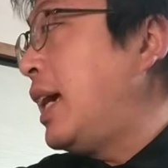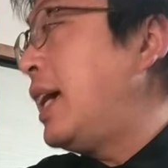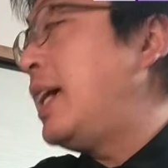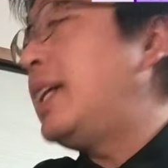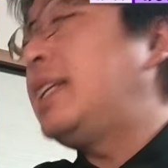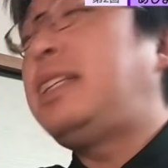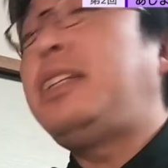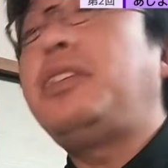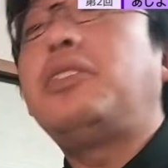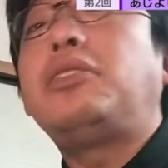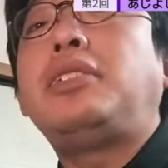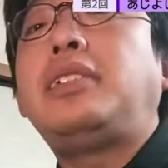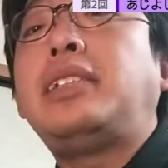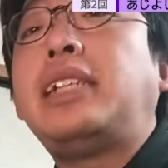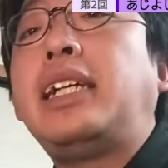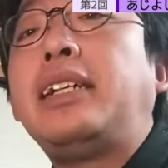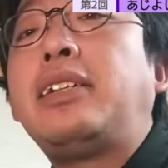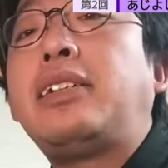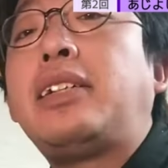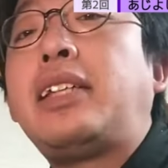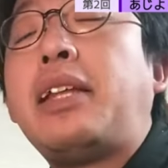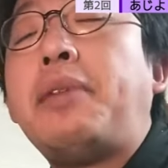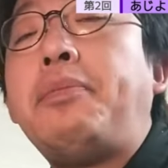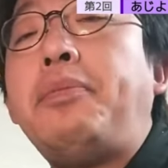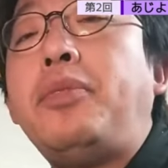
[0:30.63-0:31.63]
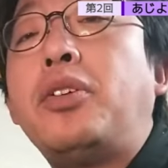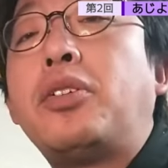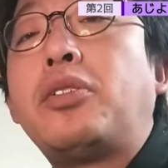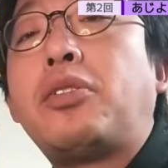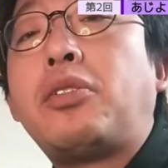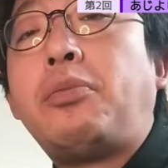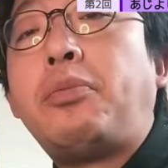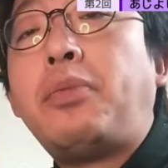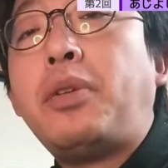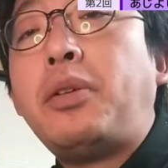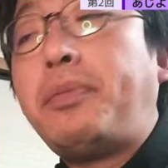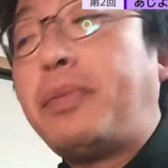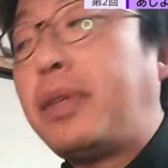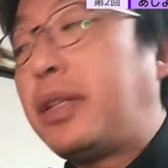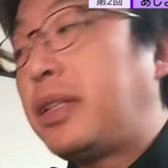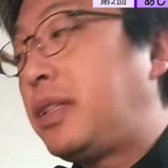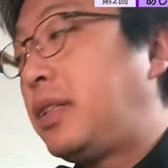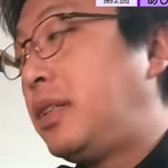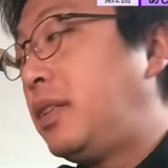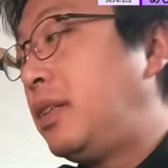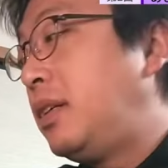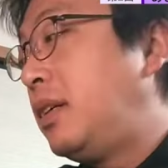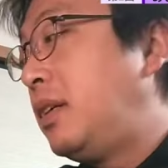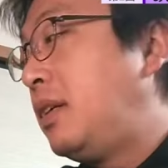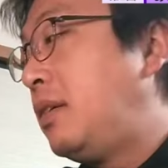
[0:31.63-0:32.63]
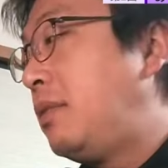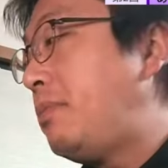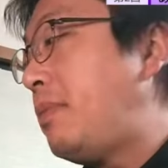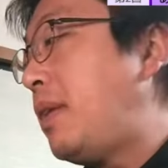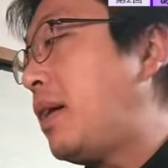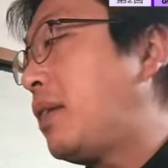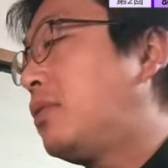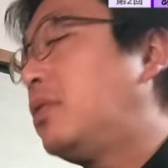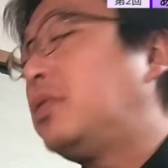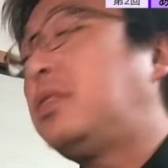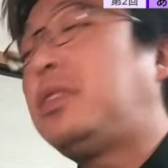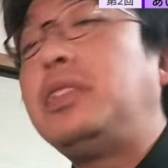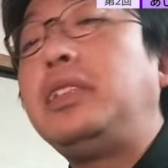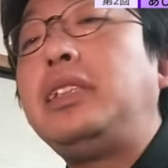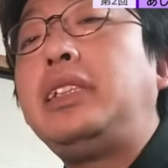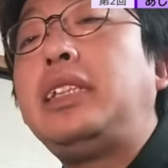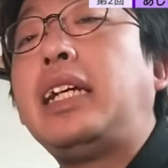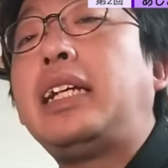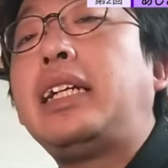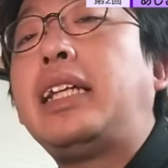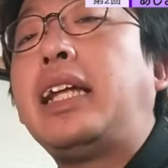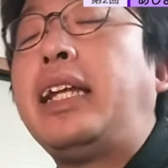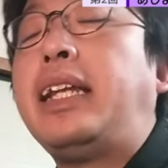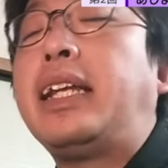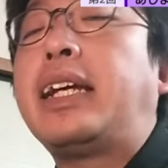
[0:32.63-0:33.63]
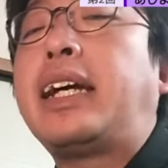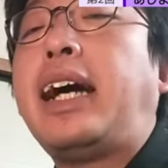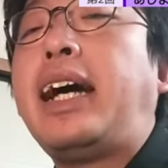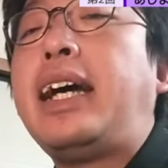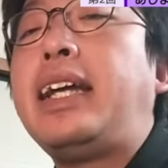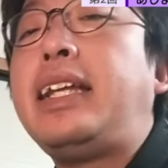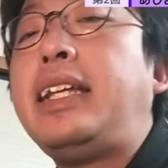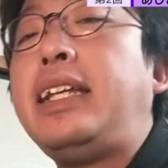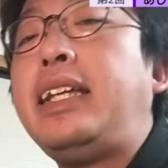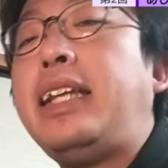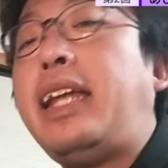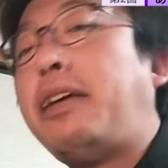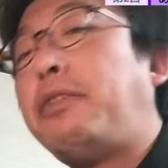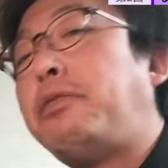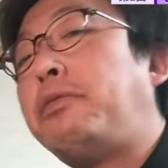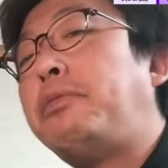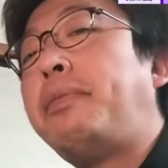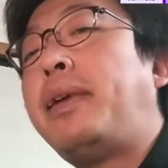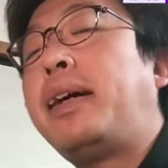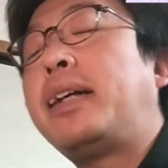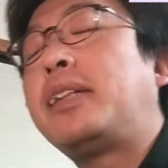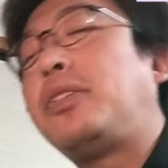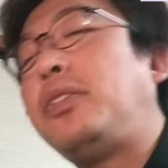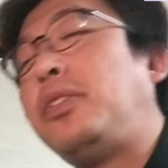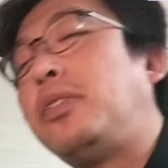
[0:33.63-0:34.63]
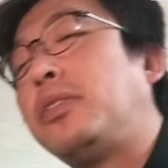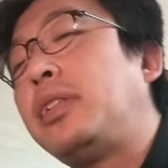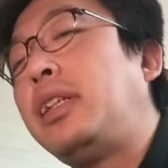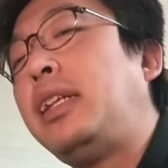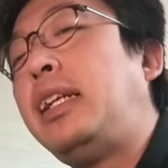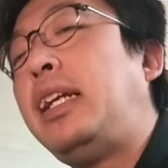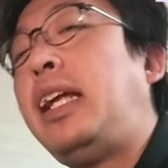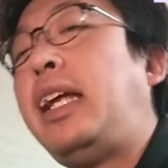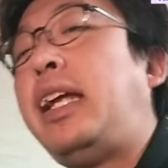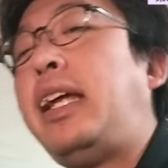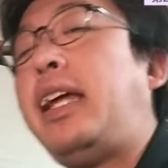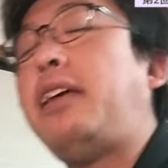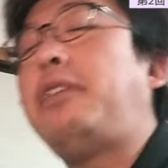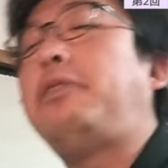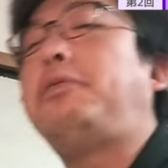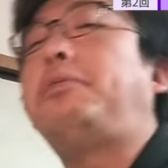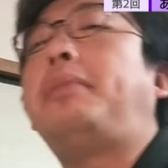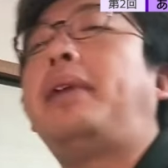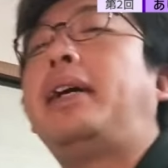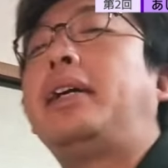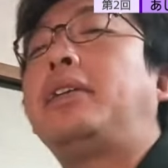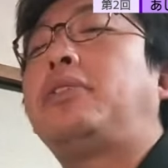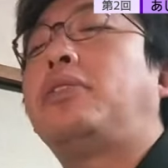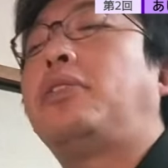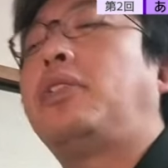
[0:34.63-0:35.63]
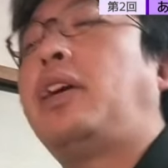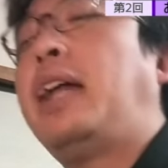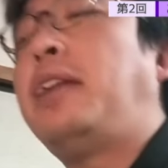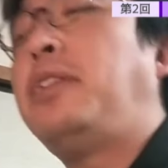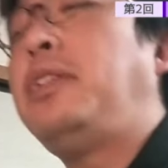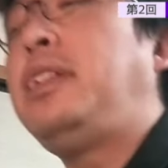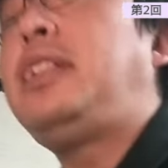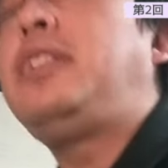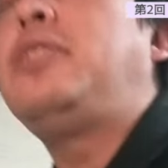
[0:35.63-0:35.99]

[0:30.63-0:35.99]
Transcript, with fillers: 味吉さん行ってみようと思います。まあ、くす行ってきたんで、帰りに F マート寄ってね、F マート、あの、